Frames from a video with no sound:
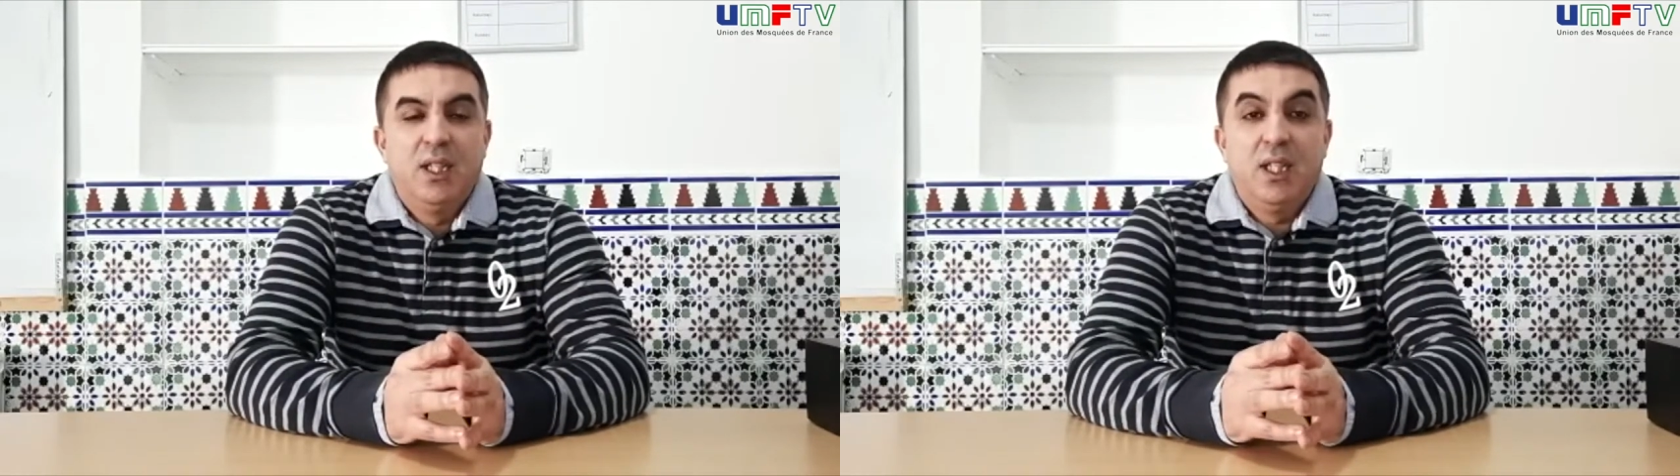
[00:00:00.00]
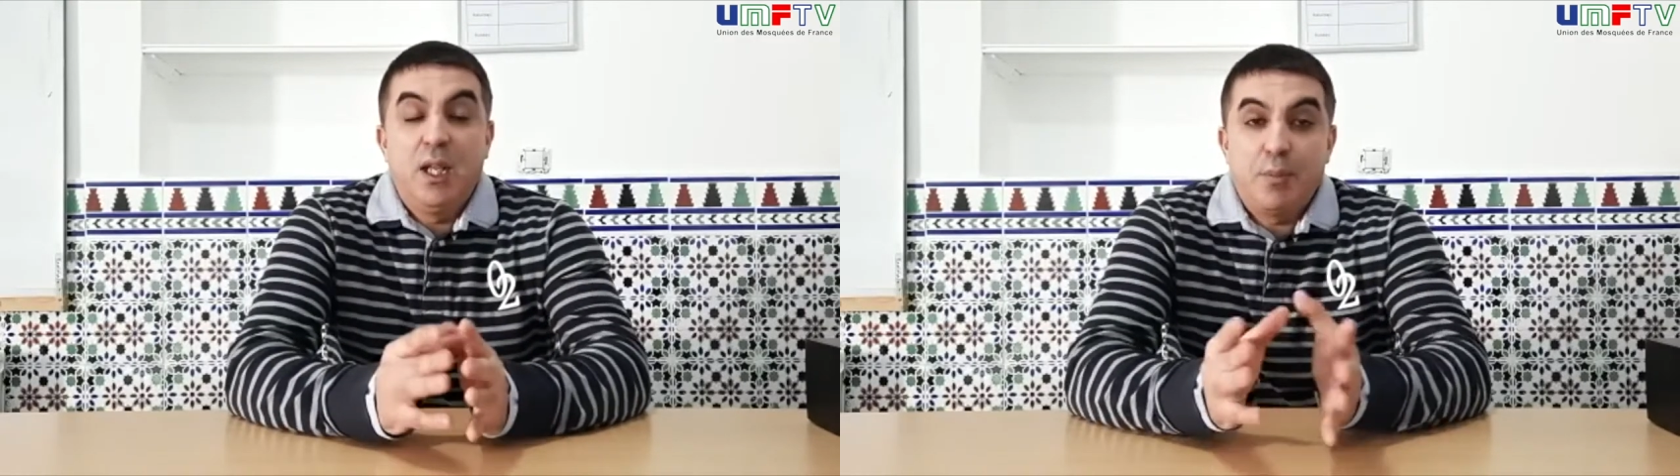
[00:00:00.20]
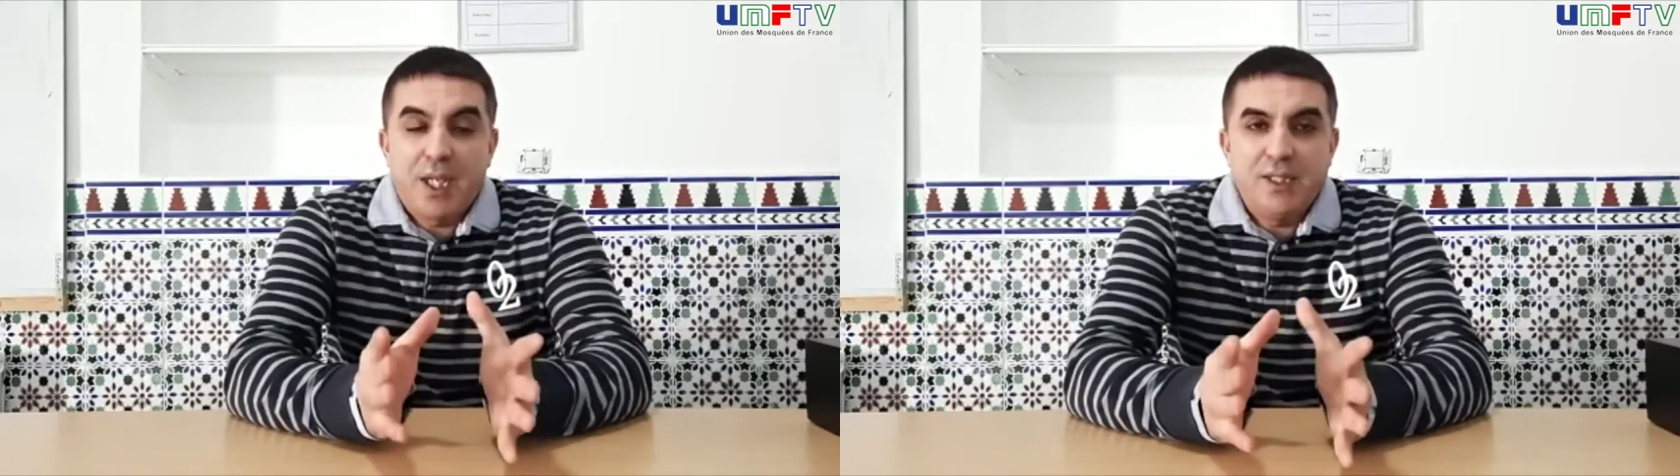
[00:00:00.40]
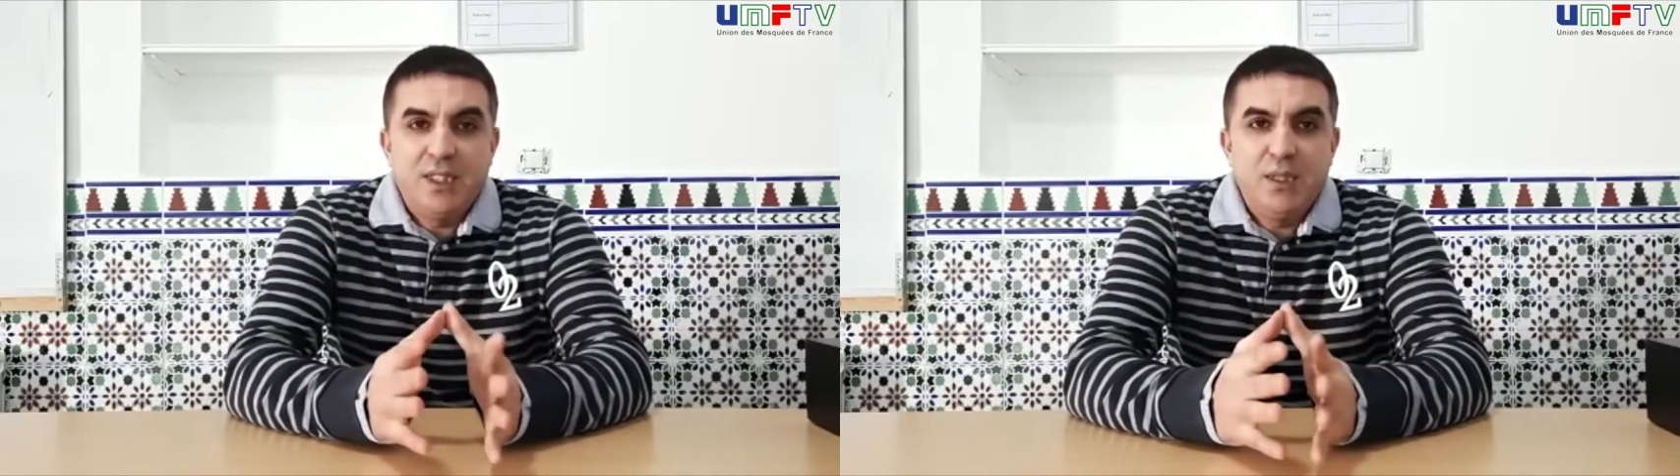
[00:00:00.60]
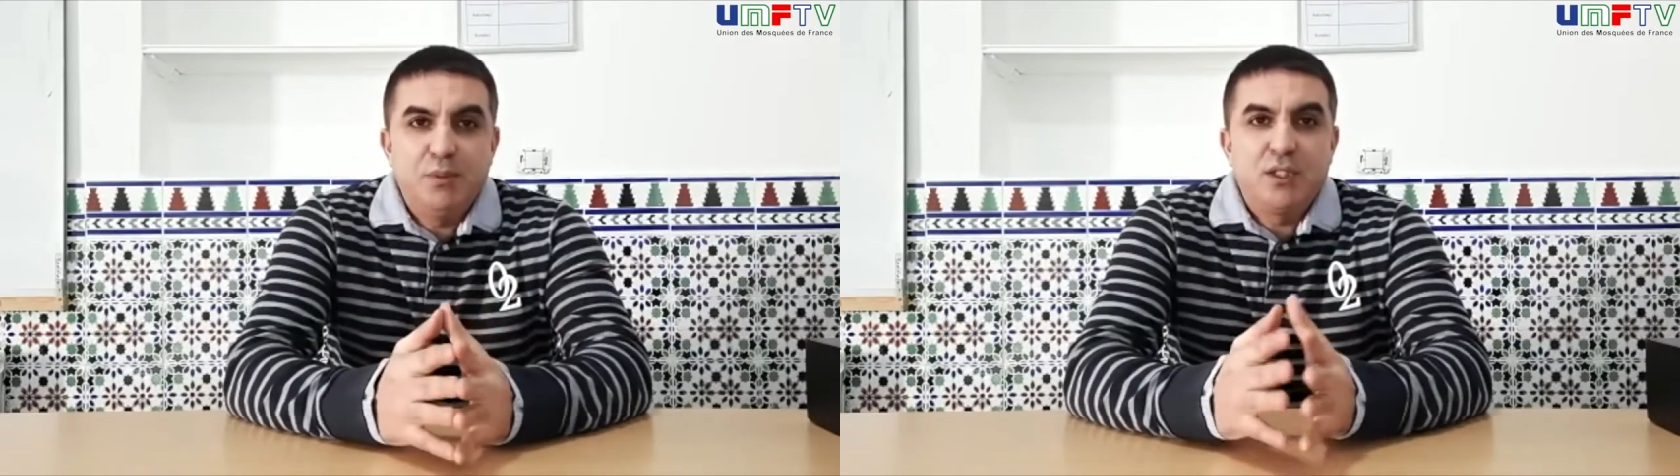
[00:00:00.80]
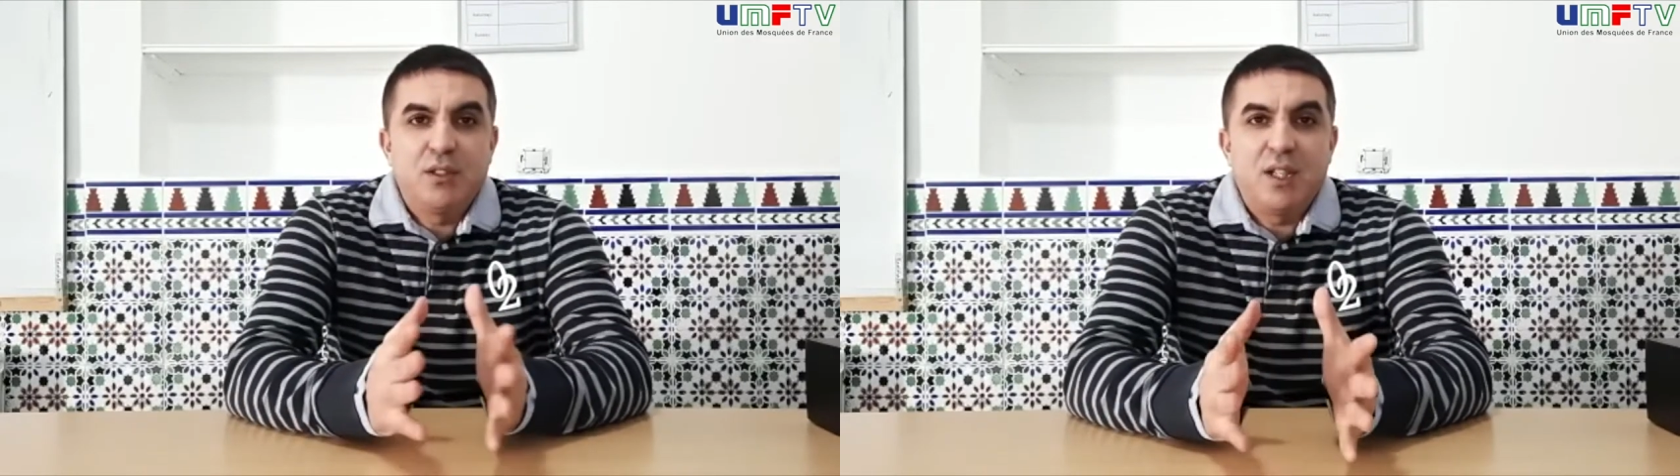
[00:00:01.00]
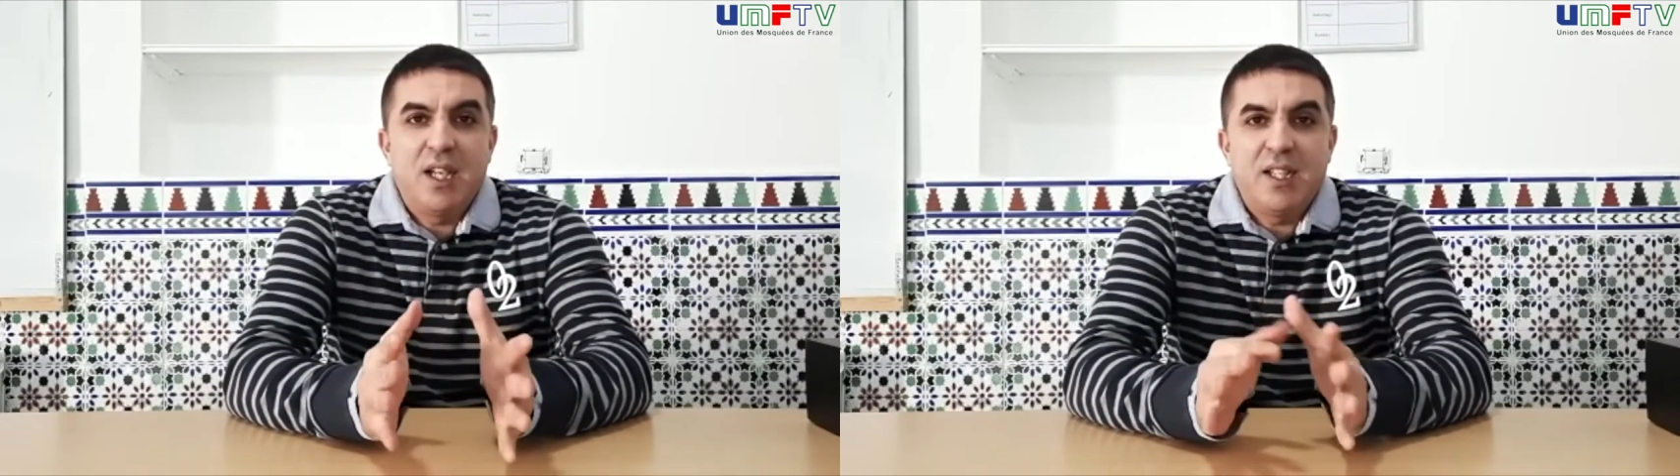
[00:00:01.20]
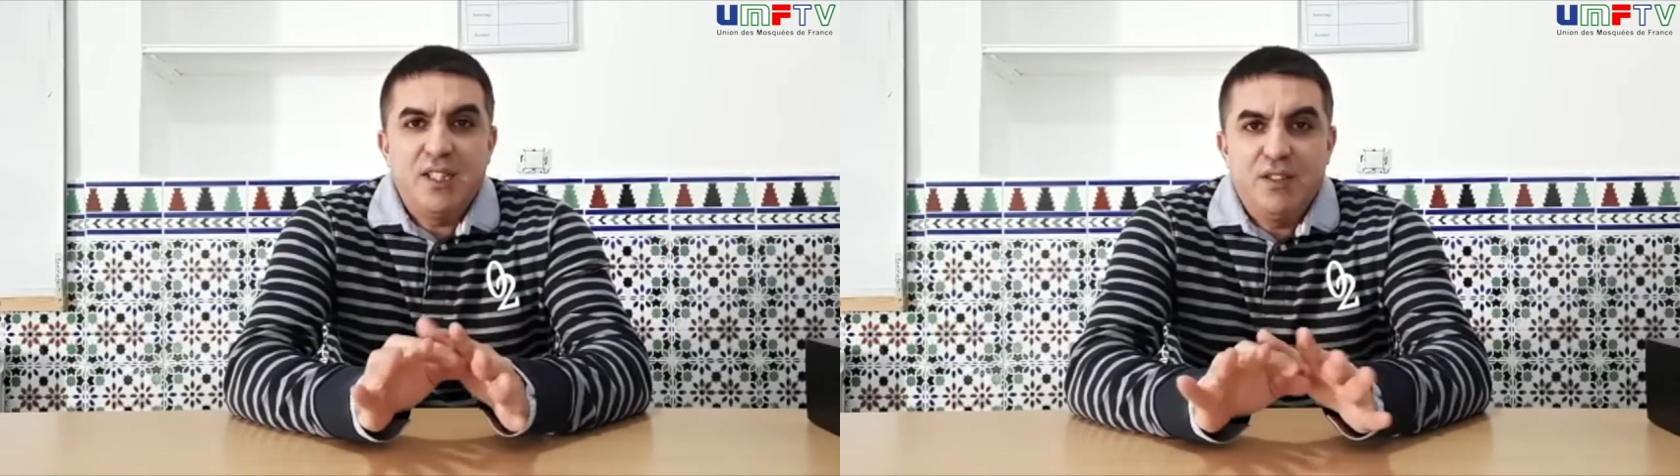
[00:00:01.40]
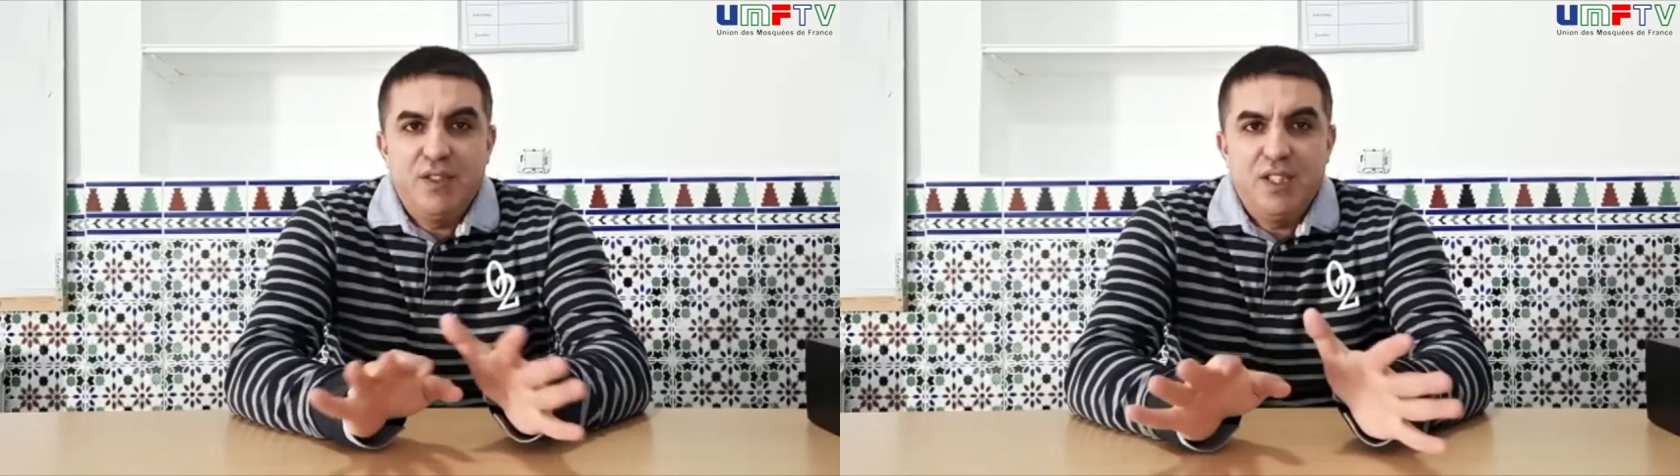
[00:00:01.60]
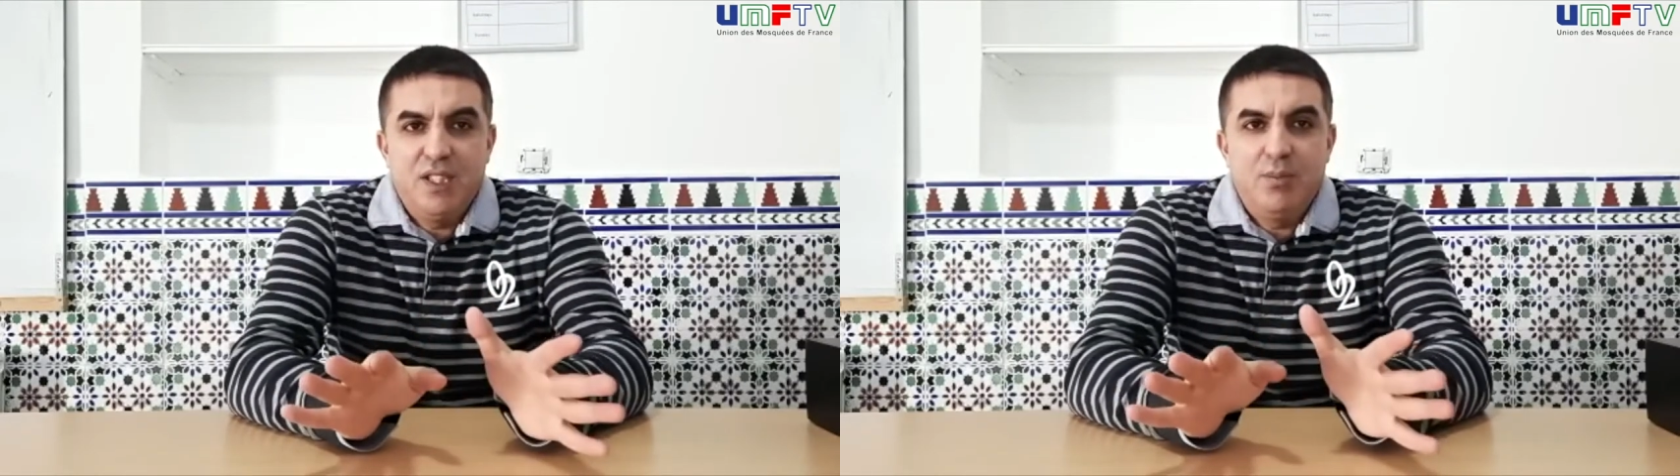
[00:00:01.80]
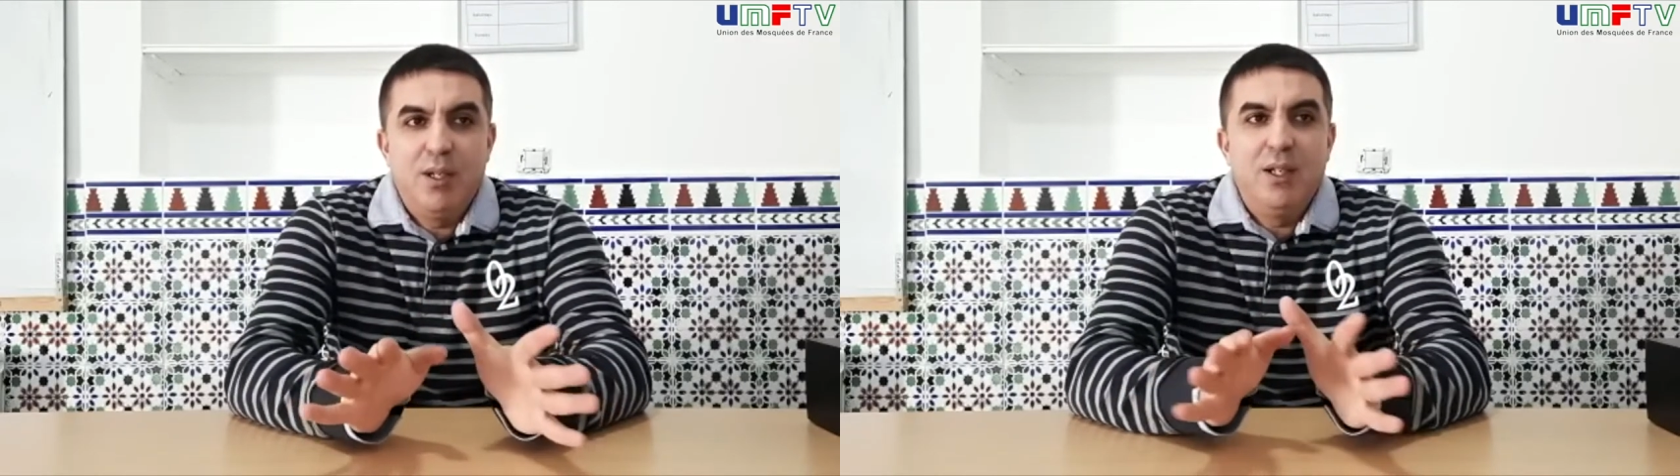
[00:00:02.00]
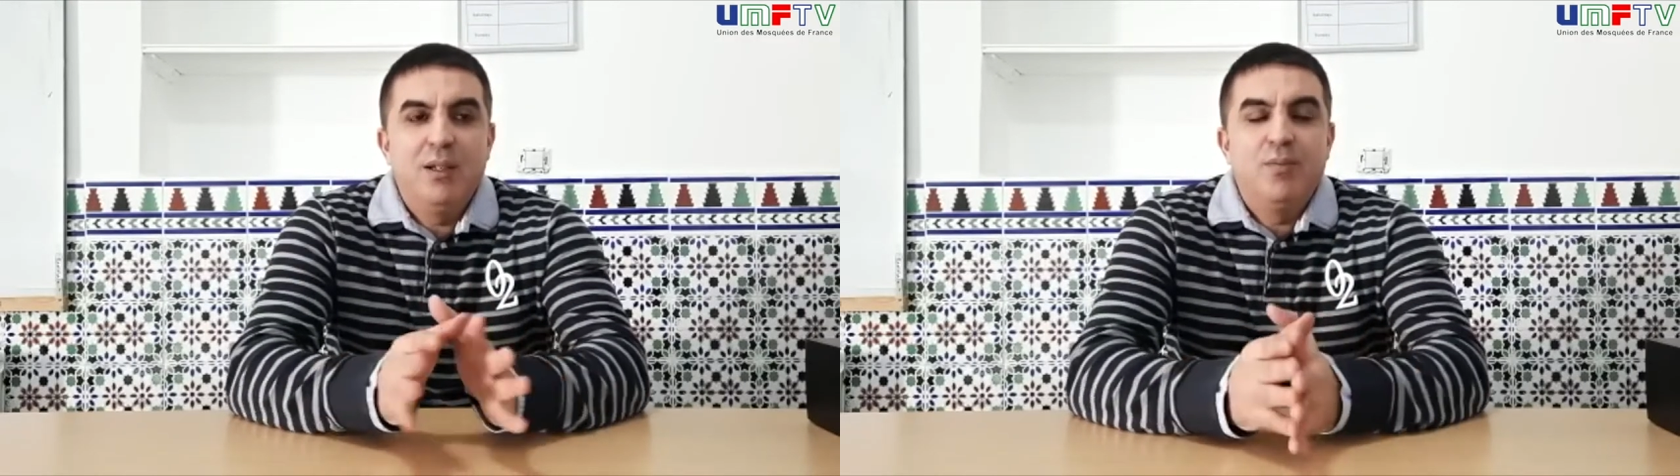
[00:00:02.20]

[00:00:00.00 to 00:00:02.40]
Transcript: Les principes sont indivisibles.